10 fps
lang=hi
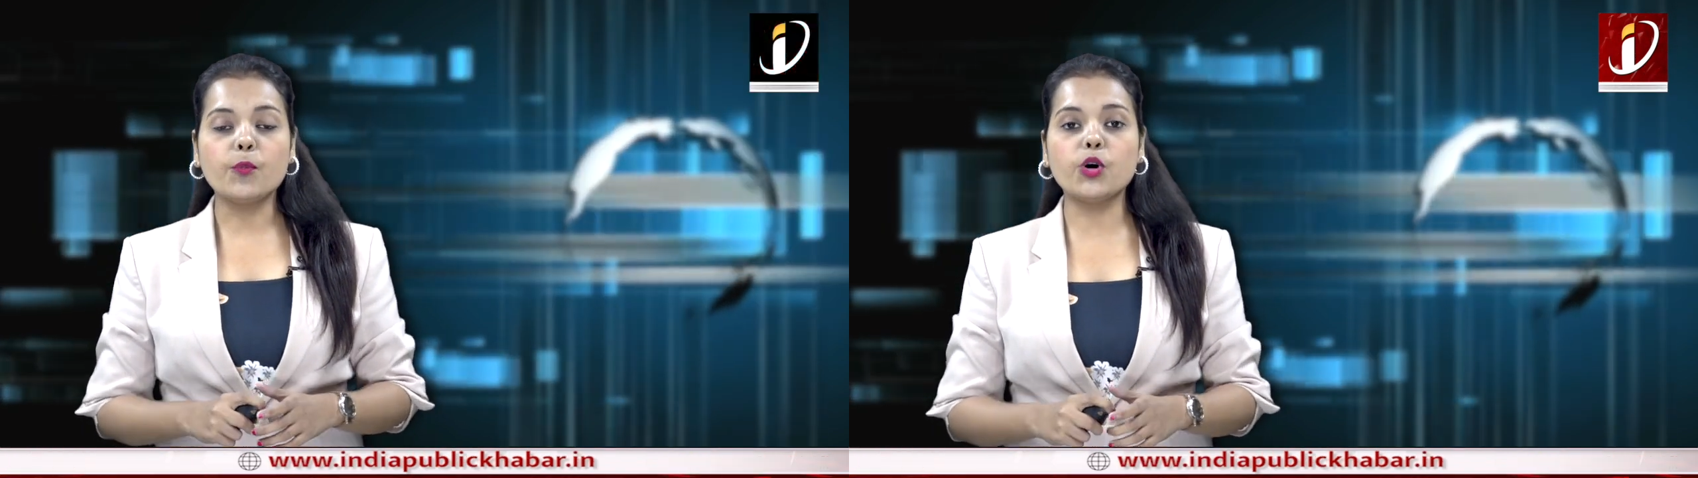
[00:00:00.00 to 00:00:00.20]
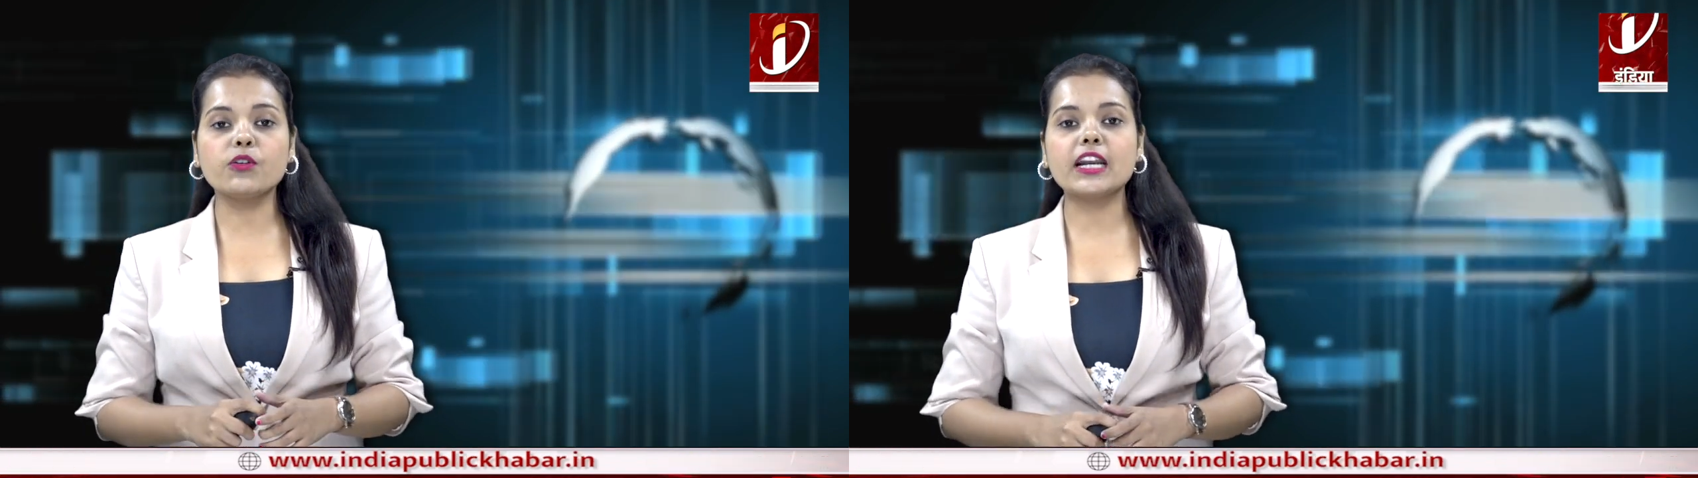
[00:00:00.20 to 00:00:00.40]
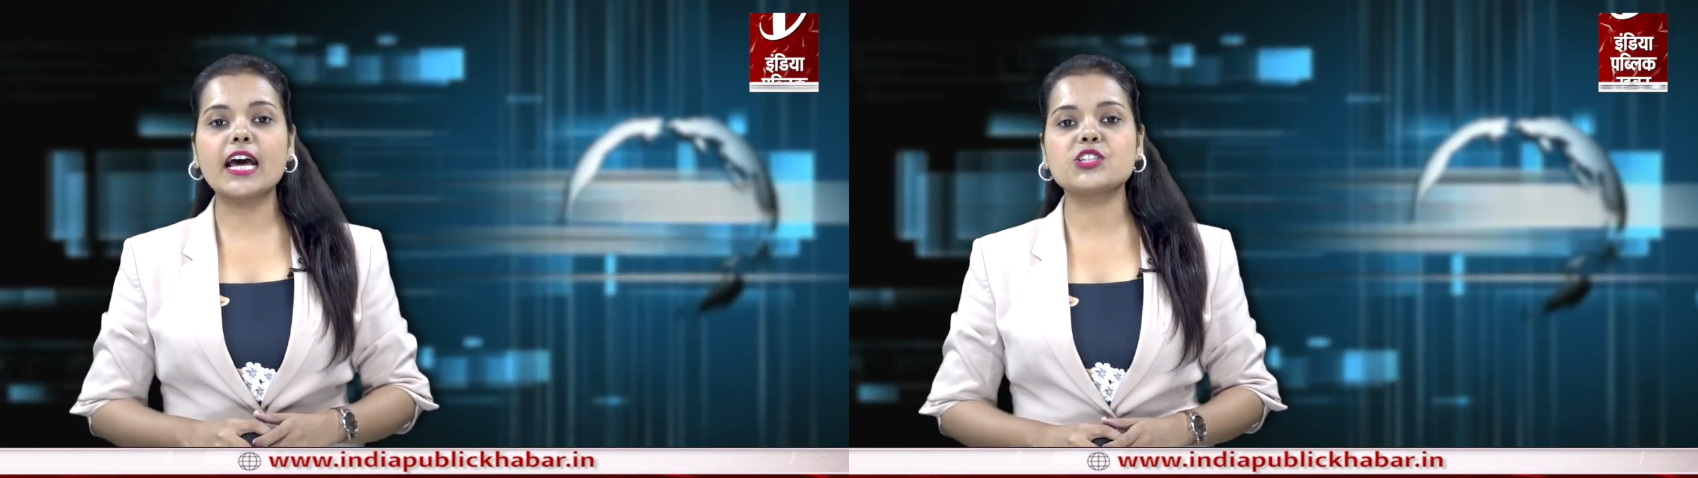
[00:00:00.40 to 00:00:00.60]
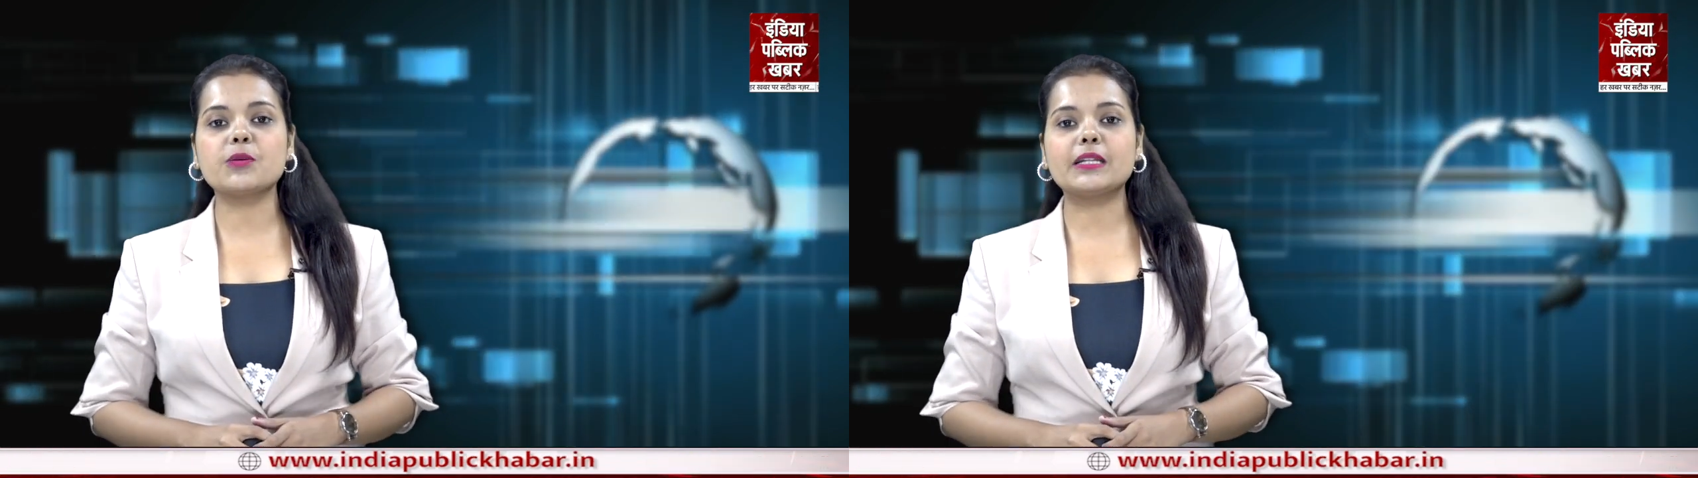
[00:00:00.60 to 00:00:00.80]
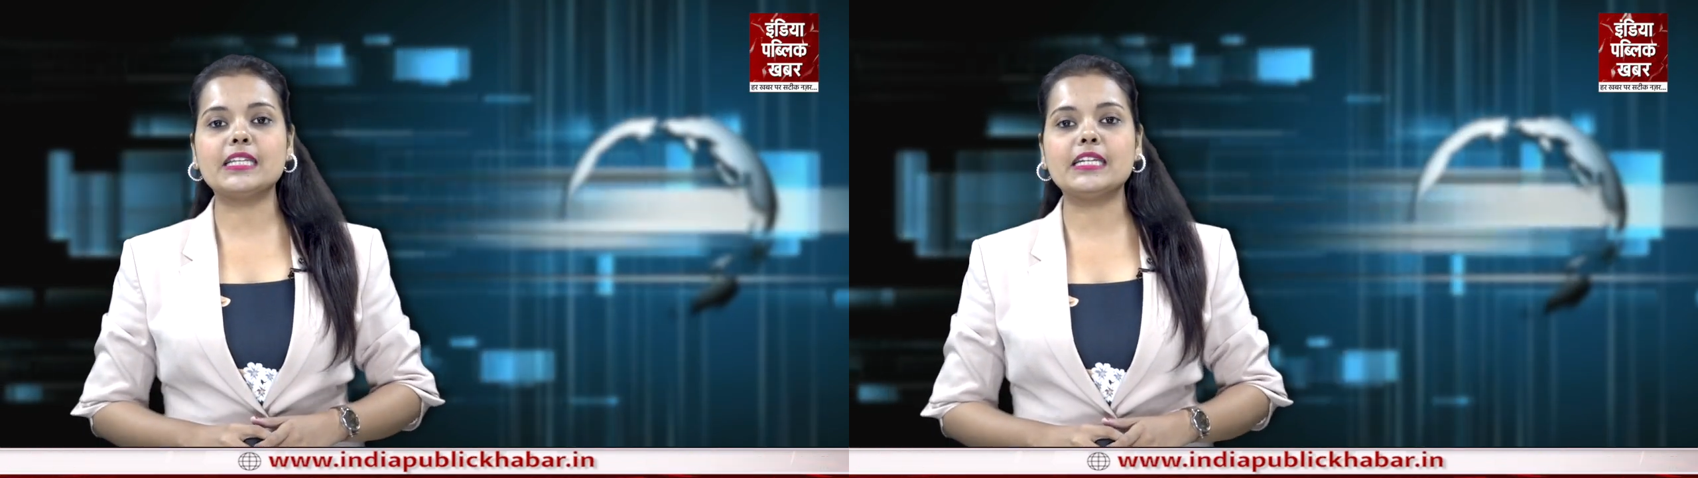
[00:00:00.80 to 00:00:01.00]
पूर्व
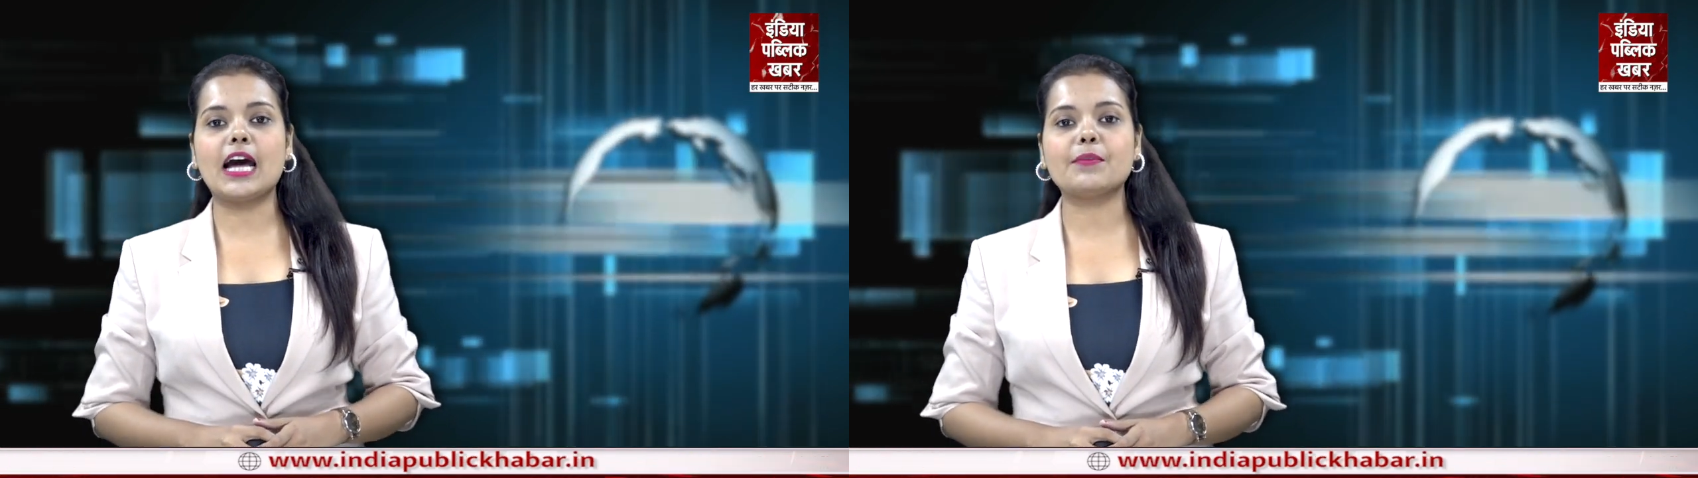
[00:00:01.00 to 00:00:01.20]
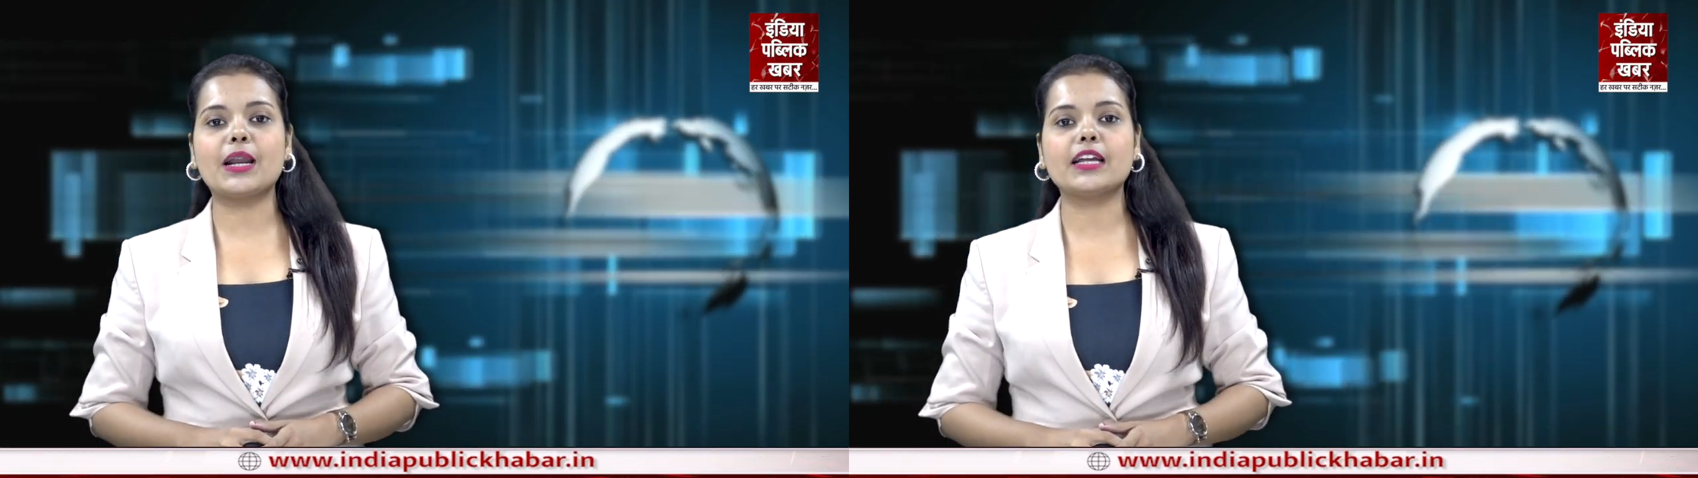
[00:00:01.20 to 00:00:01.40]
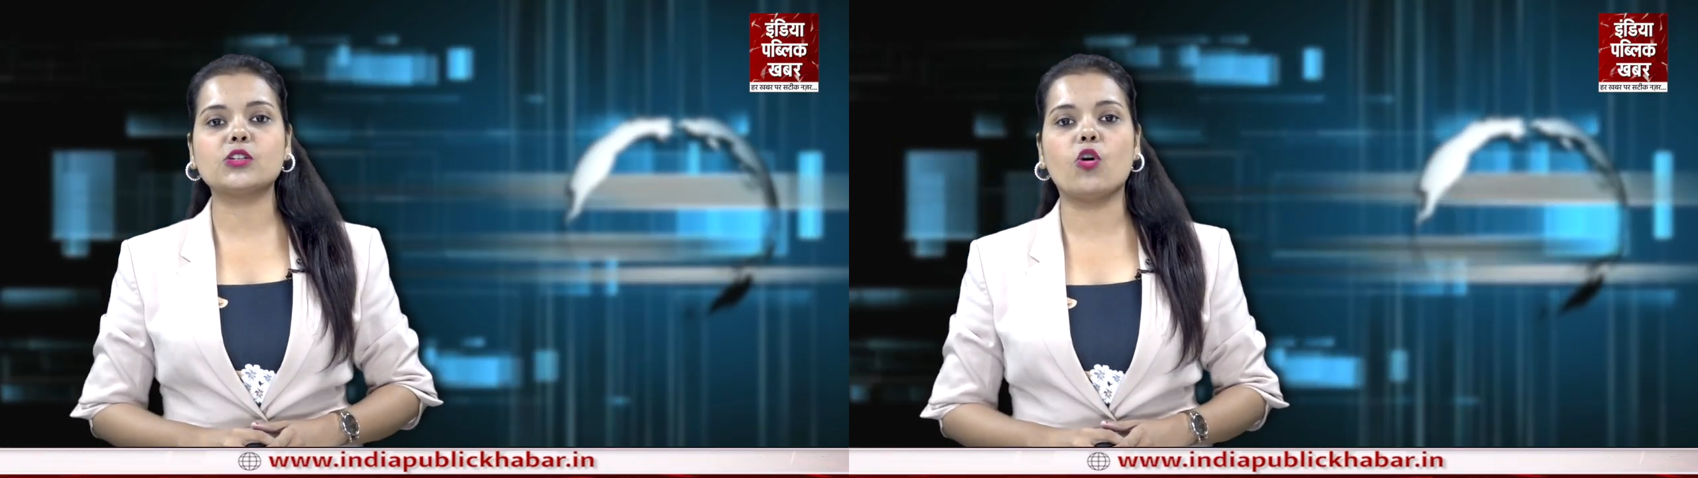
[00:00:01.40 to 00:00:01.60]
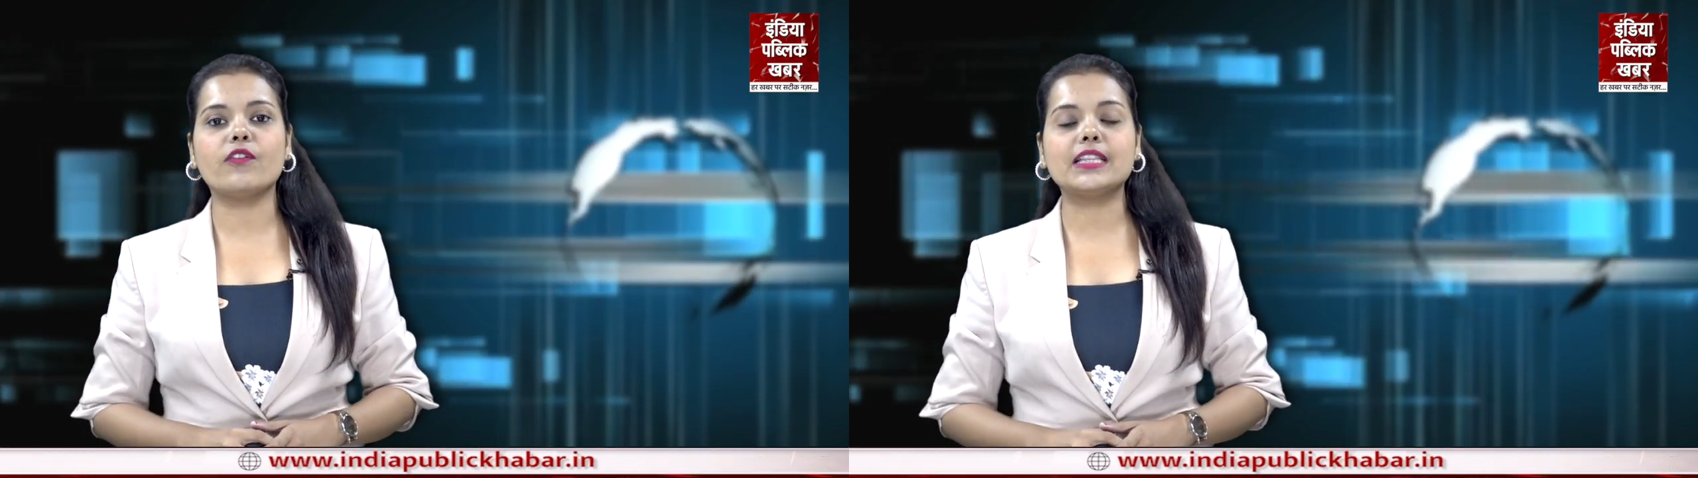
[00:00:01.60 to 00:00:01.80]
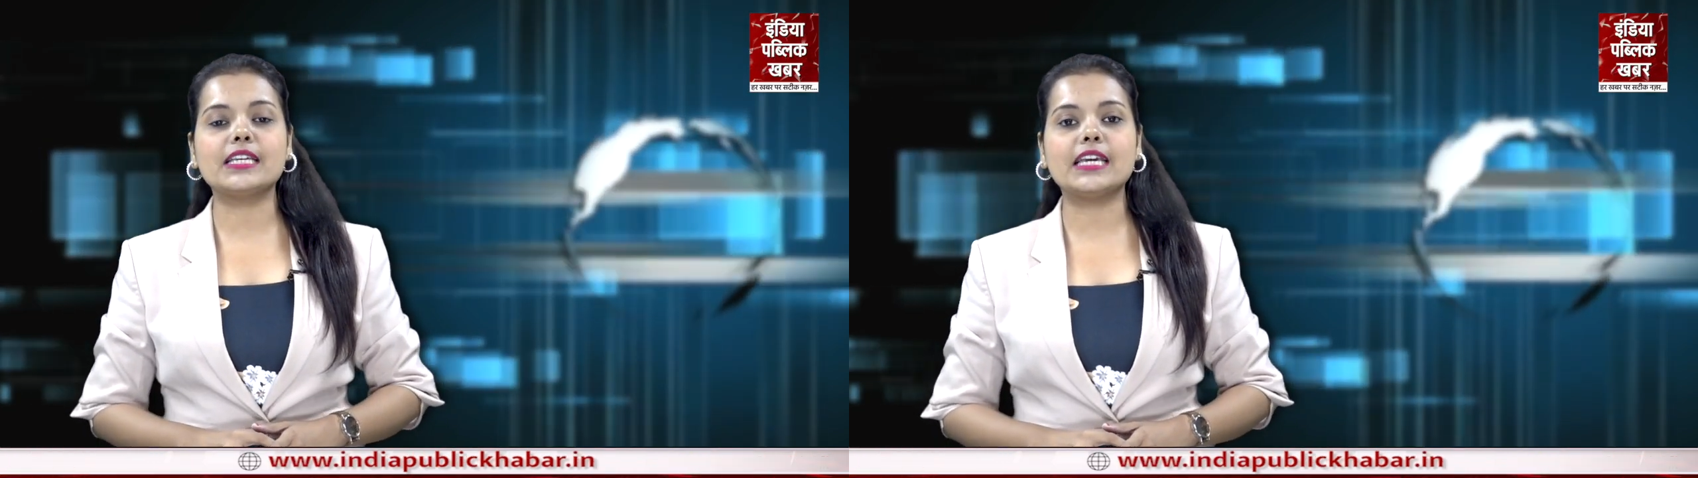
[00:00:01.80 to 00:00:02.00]
राष्ट्रपति रामनाथ कोविंद